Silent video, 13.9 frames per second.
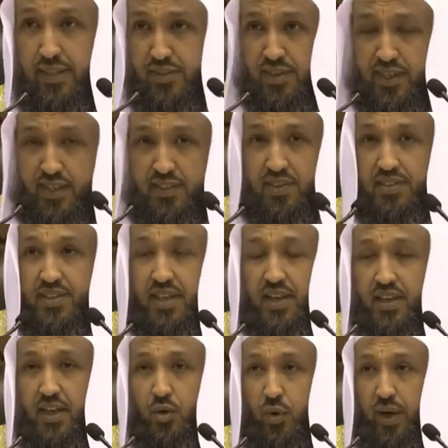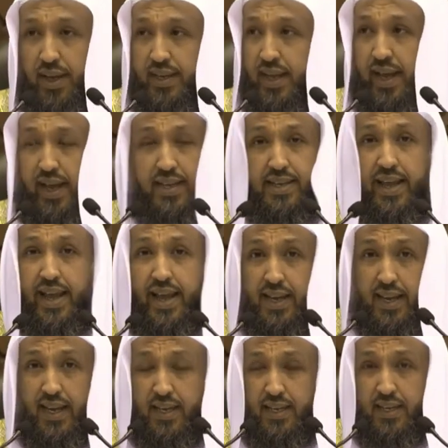أدركت رضي الله عنها أنها
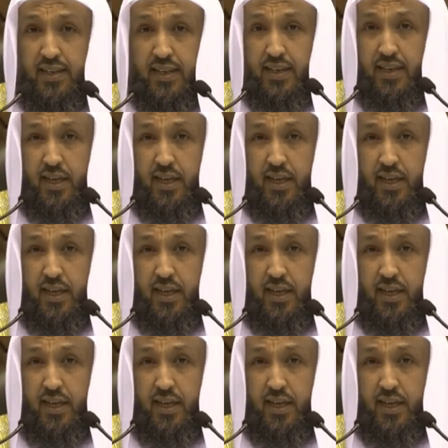ليلة